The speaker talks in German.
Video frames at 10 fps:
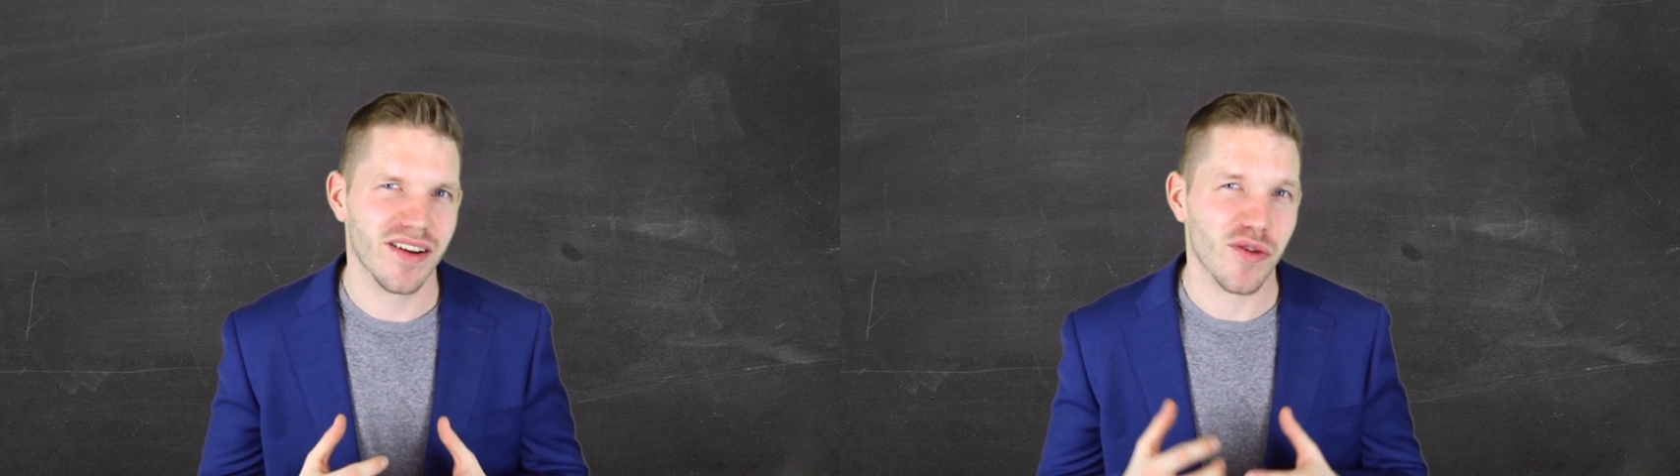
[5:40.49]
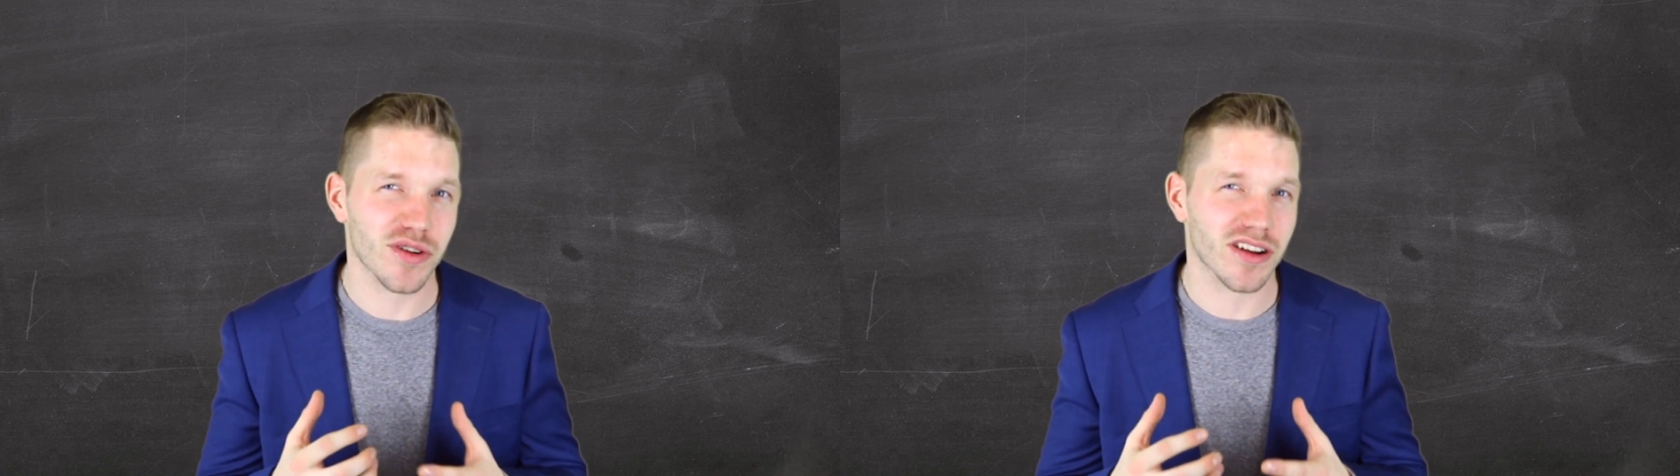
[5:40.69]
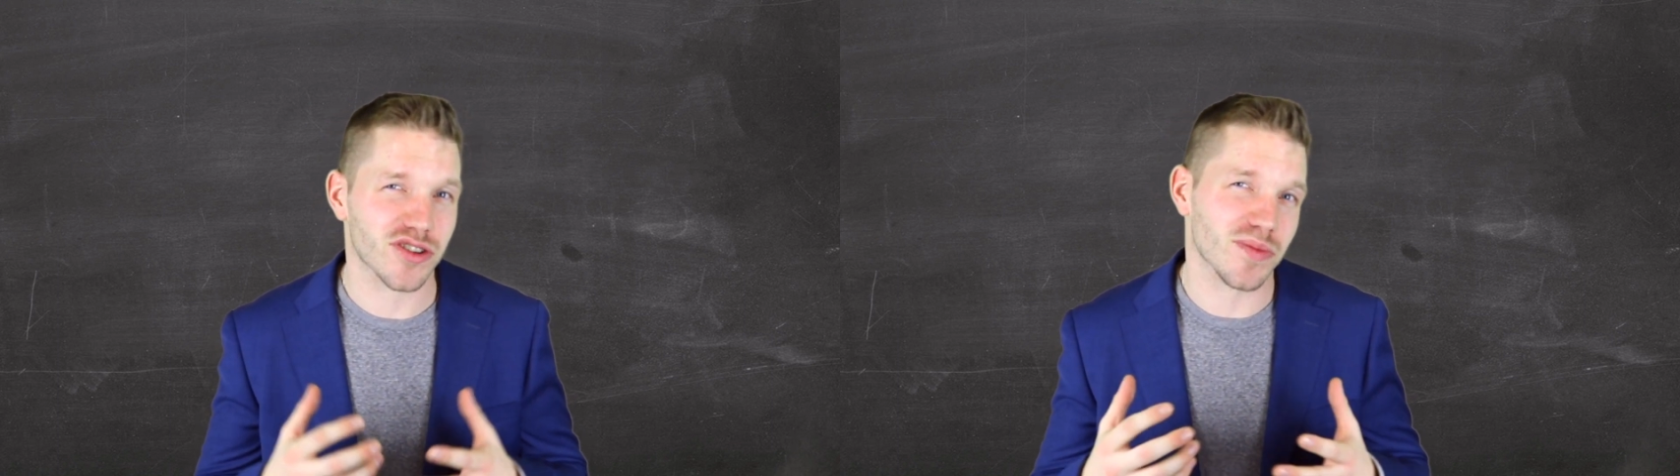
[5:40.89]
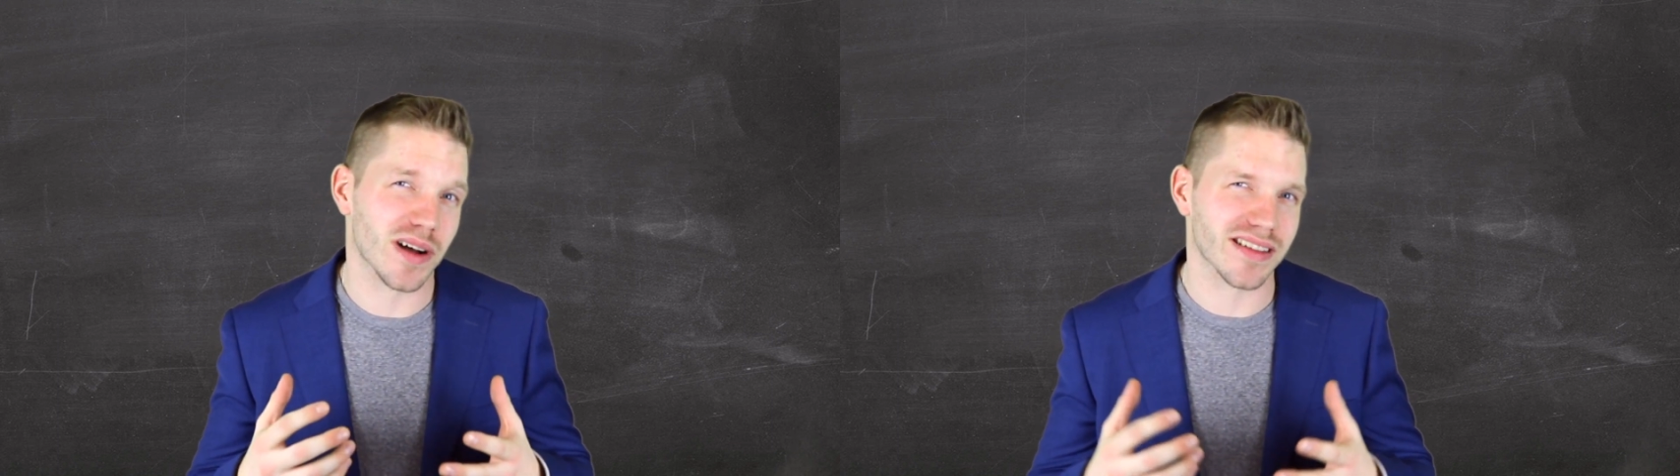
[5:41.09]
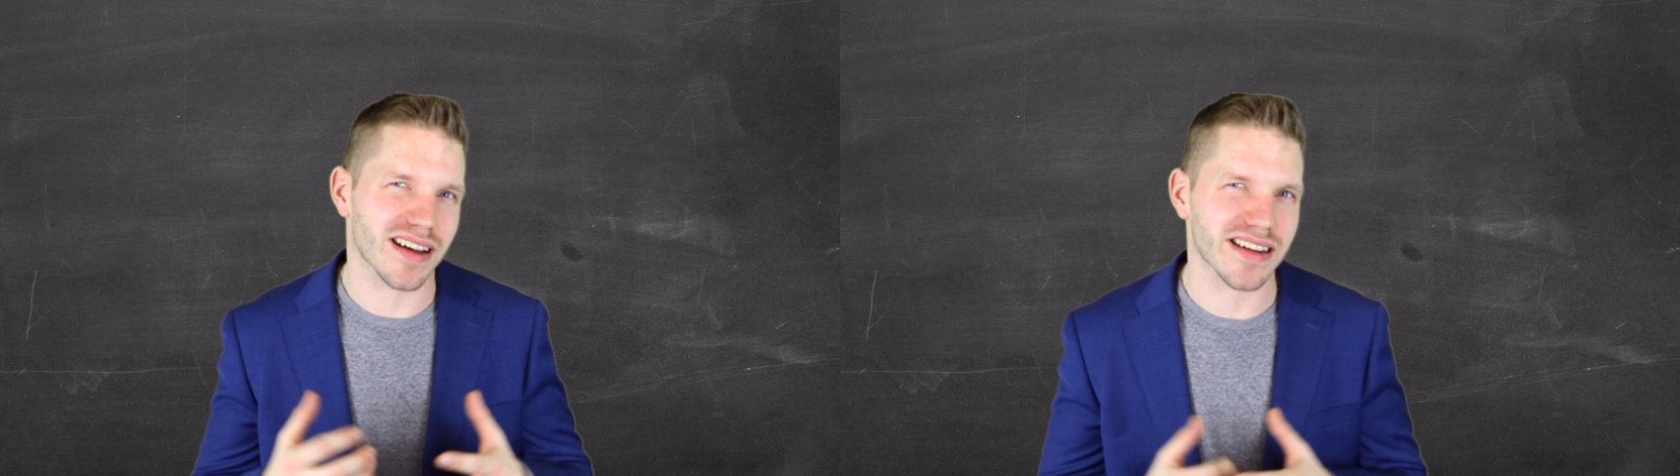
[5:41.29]
oder schon
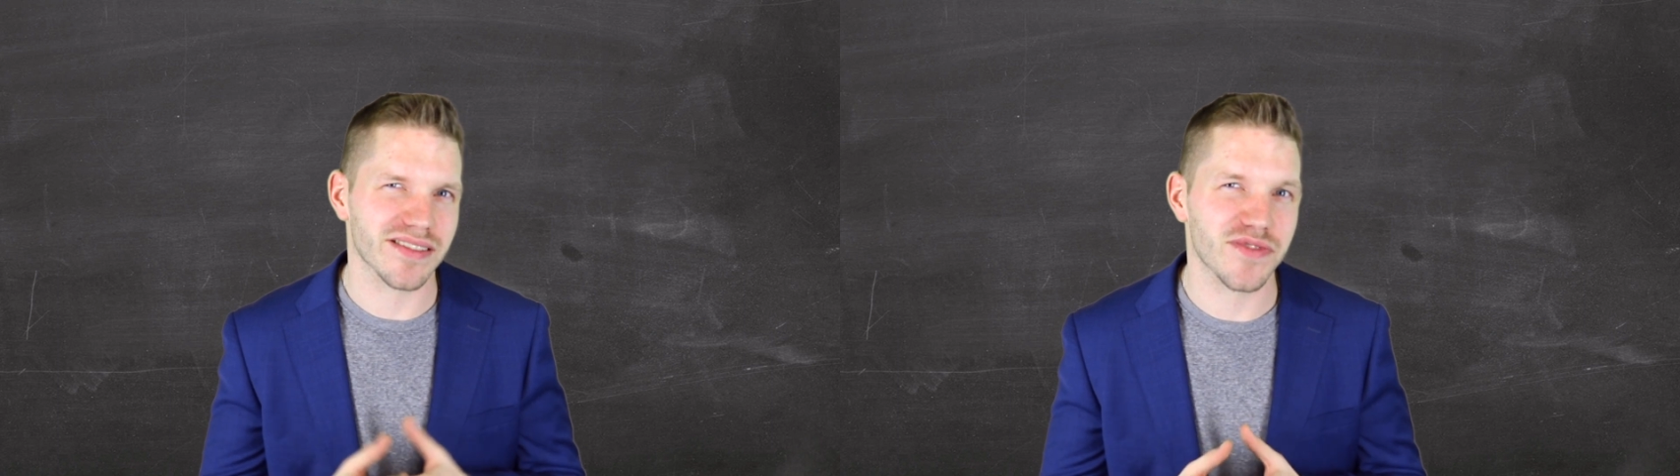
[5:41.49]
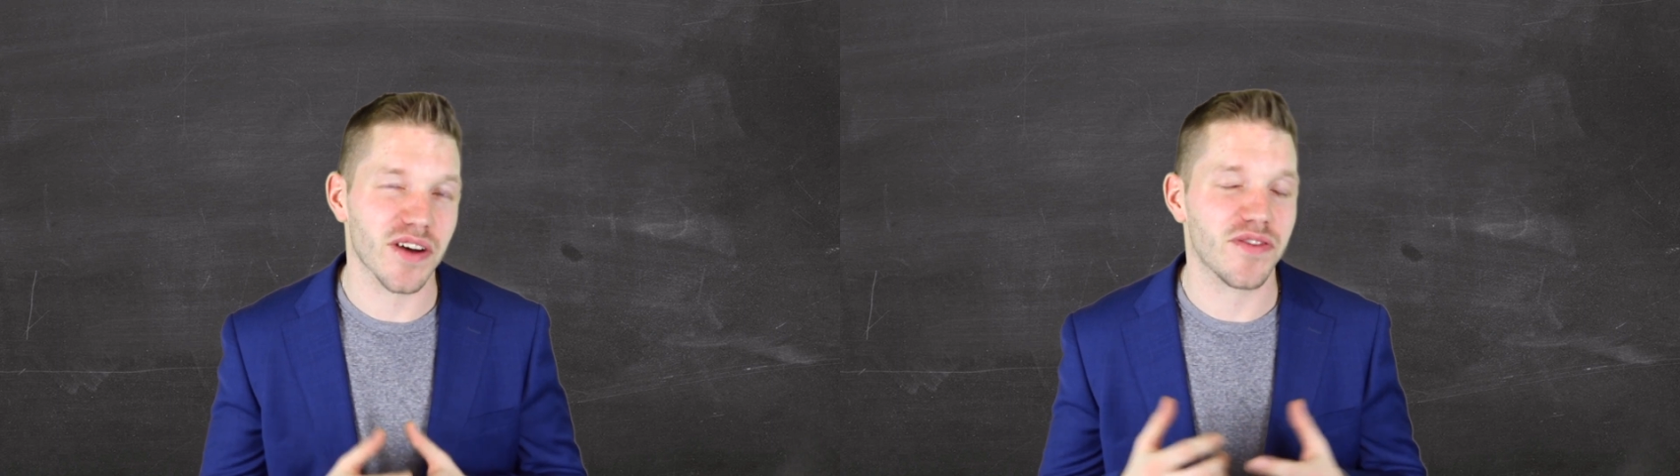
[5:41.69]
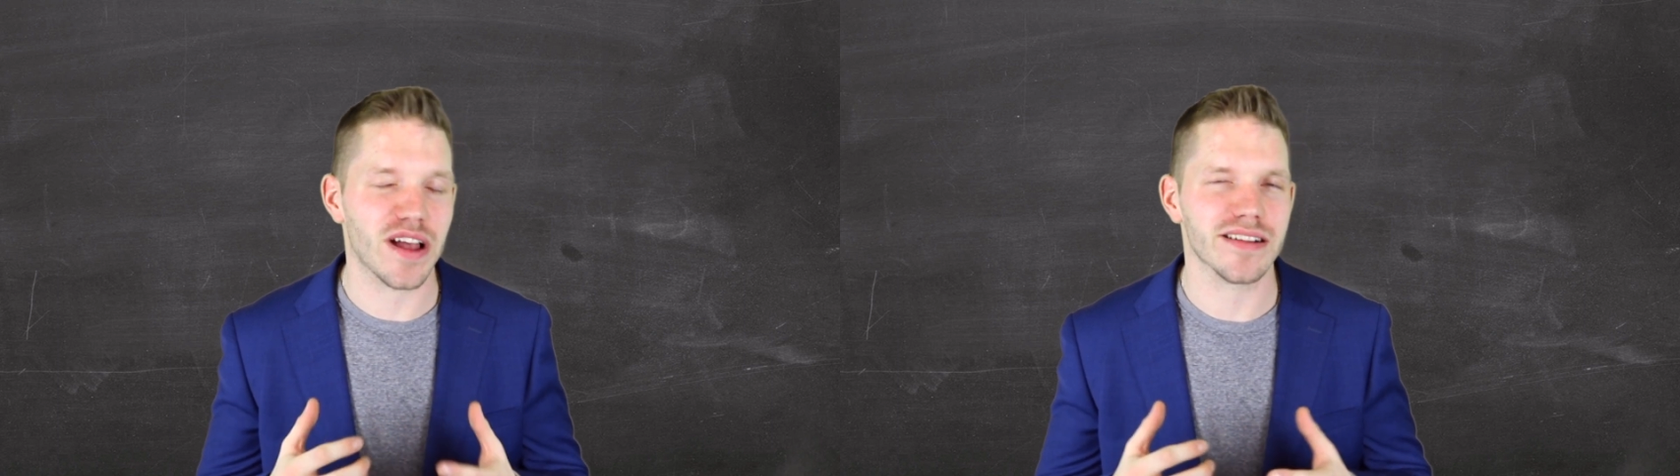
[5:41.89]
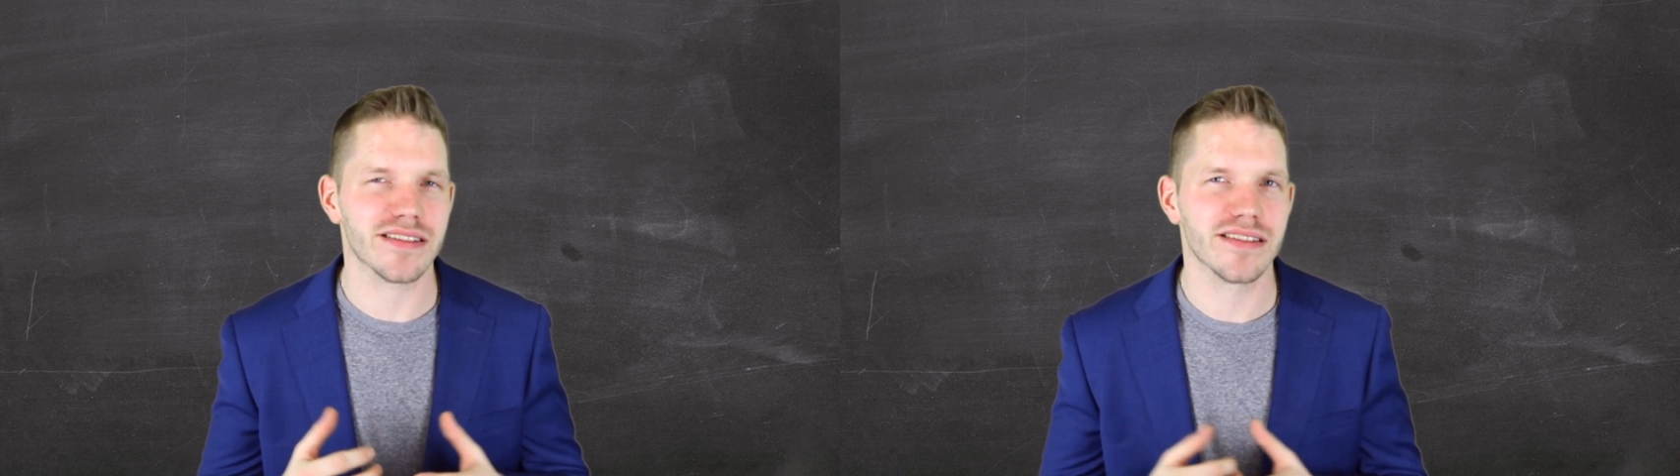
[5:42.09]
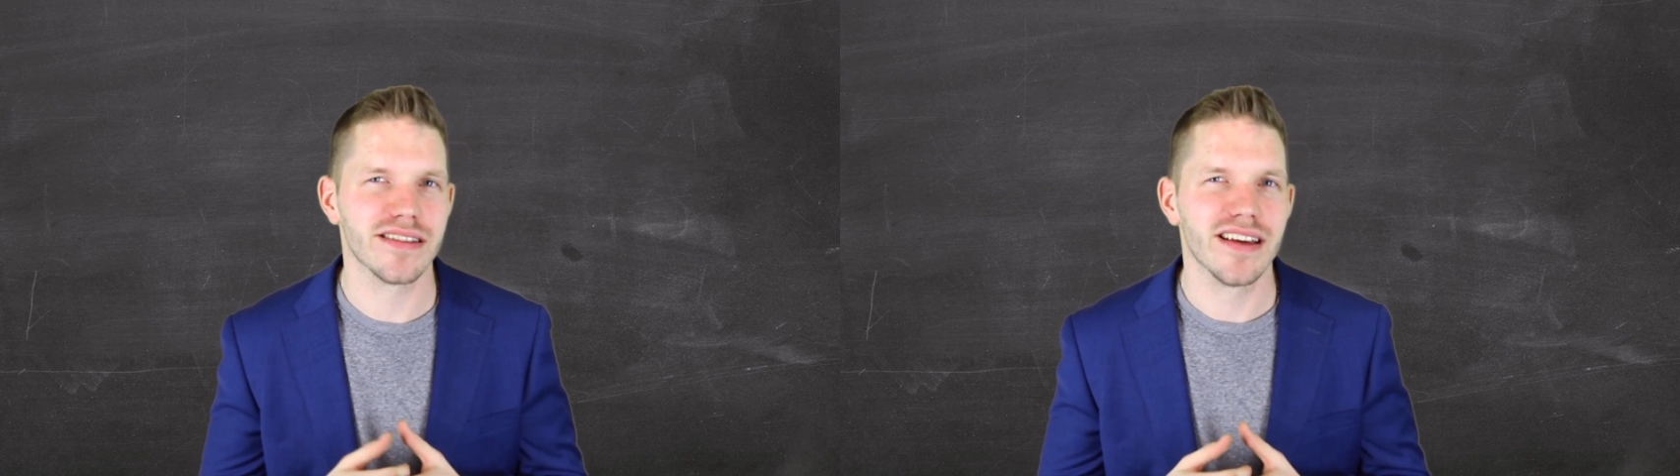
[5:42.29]
mal darin verfällt,